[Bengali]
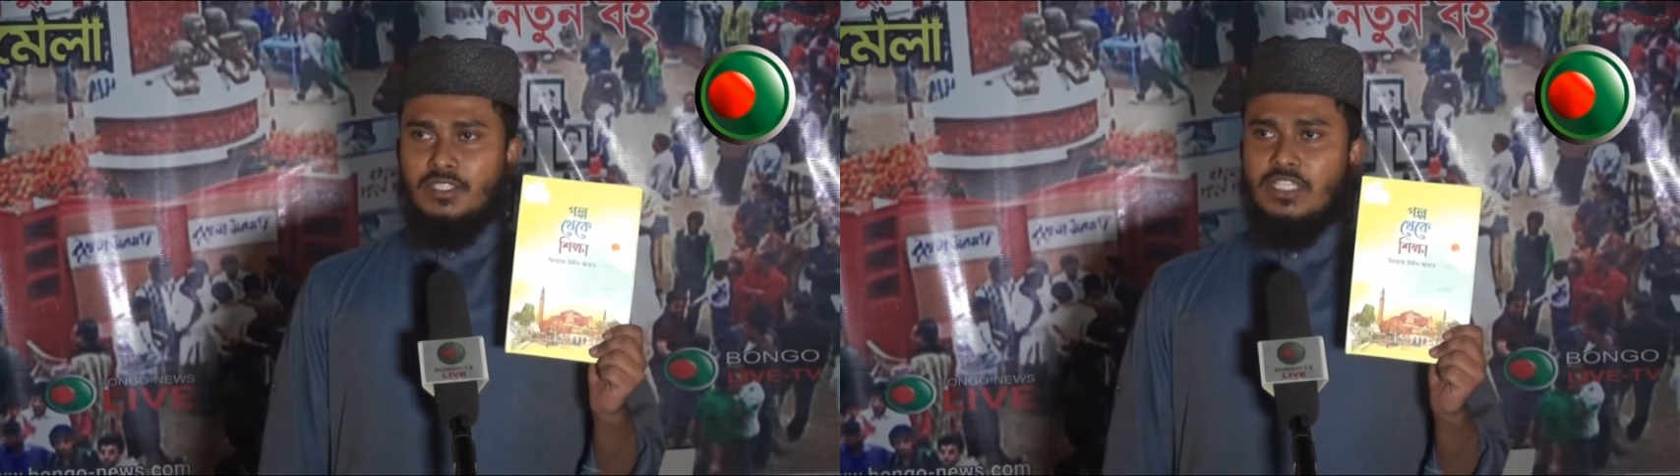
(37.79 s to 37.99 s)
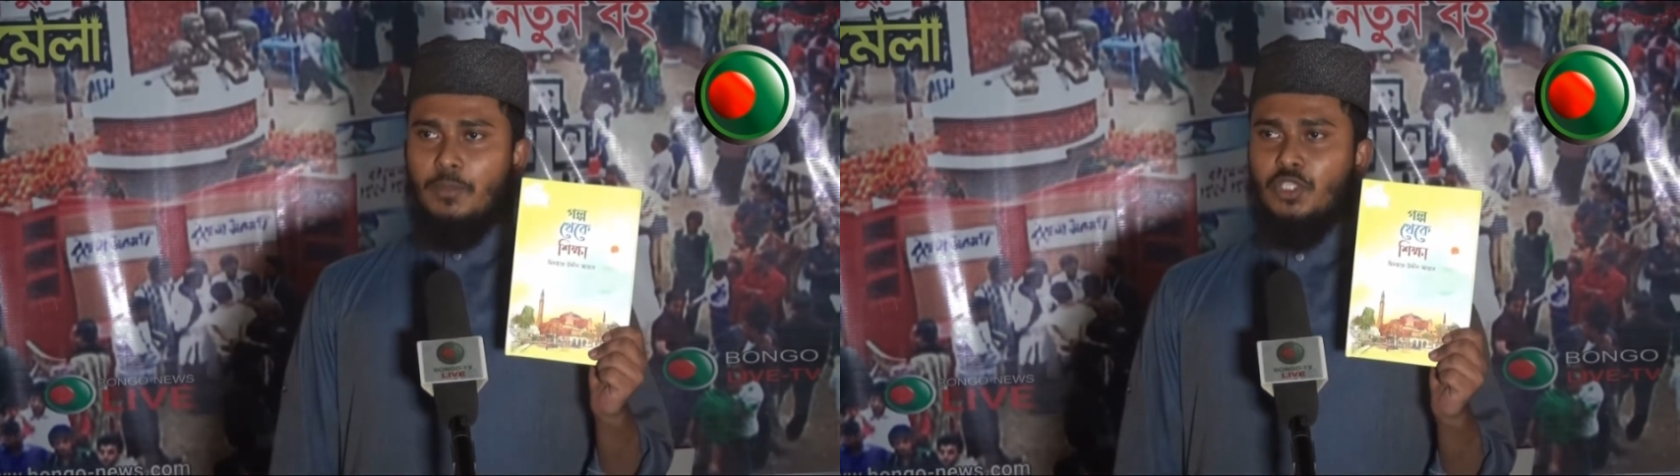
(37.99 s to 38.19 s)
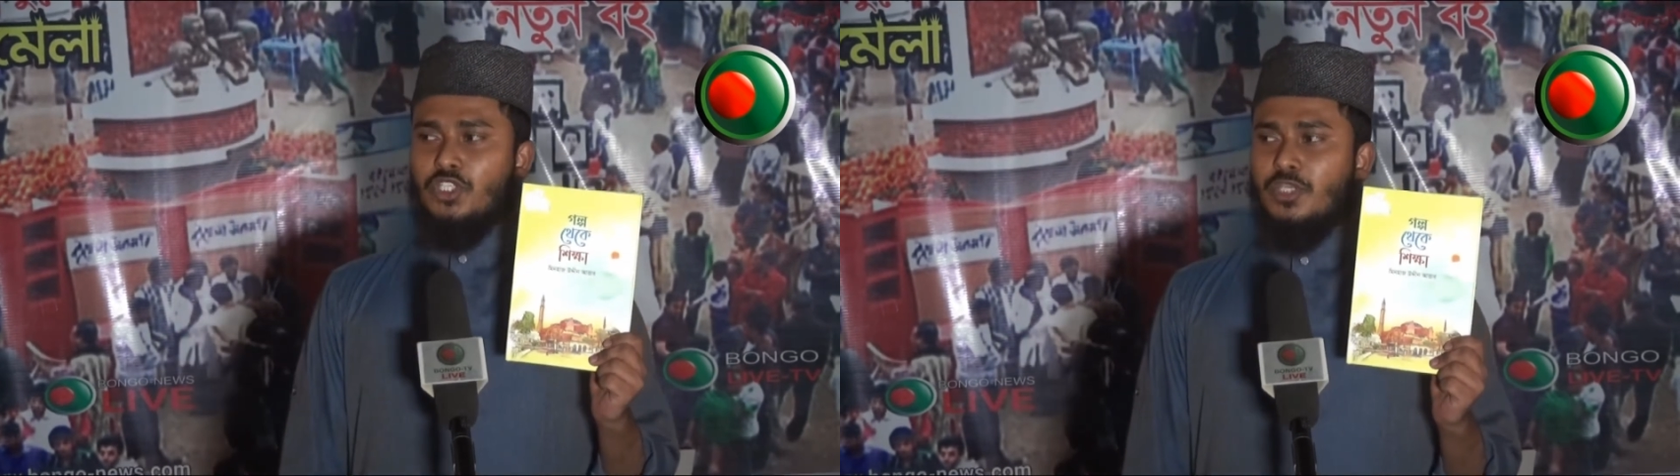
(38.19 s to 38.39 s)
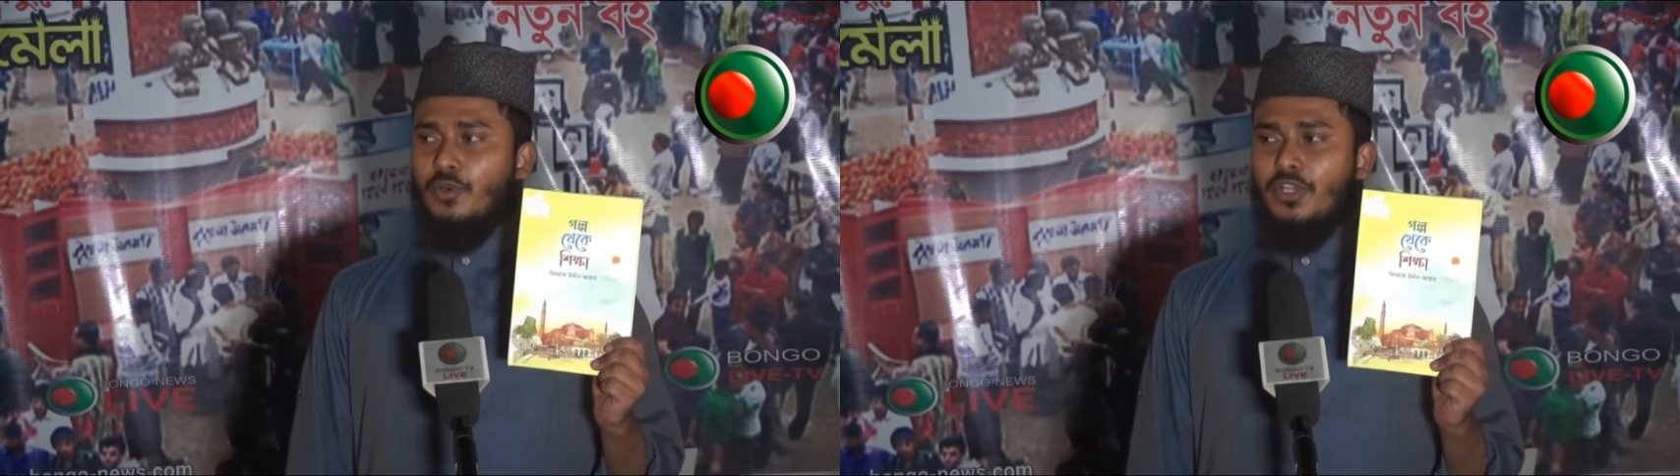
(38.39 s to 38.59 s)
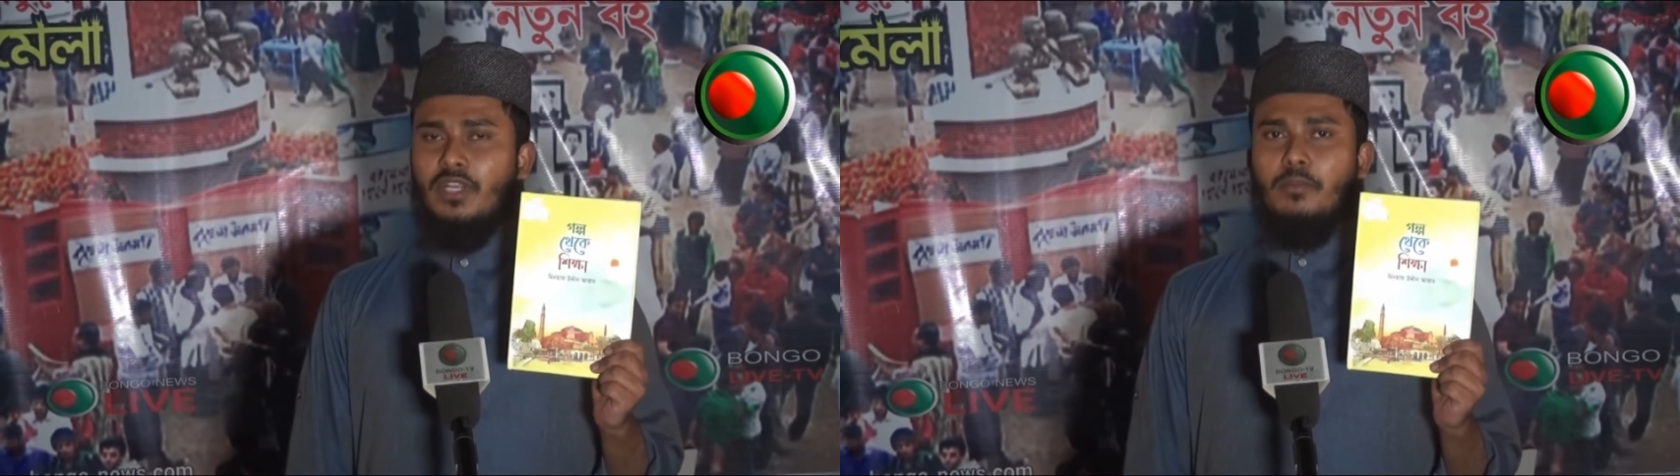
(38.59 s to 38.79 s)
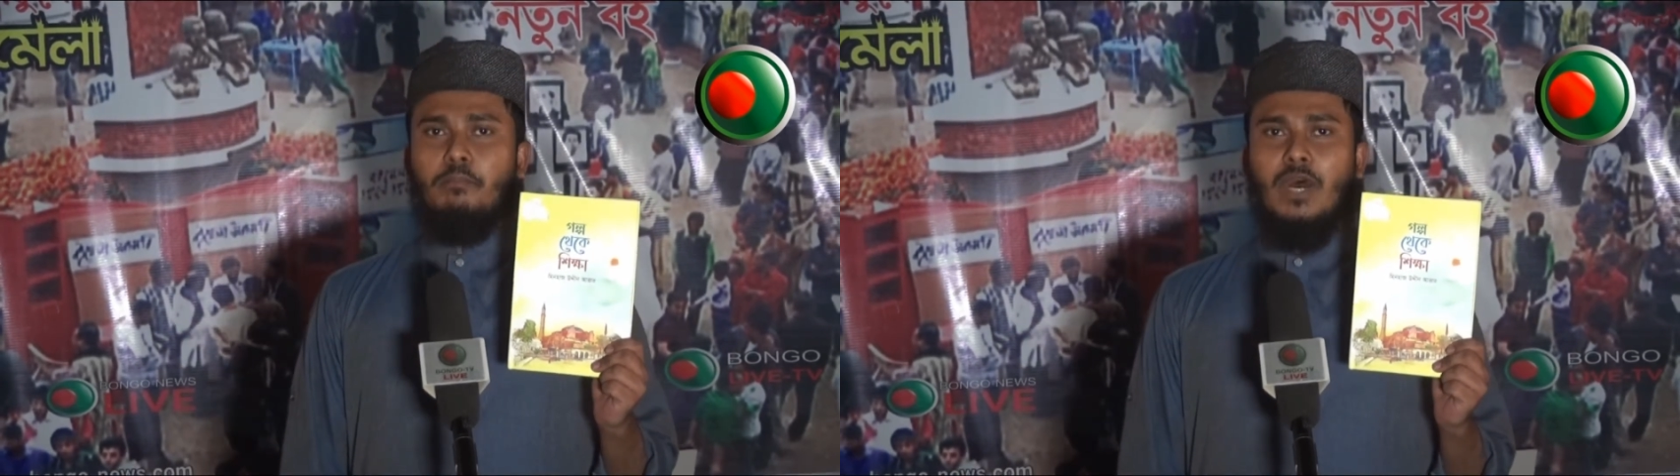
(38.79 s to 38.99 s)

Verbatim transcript: যাপিত জীবনের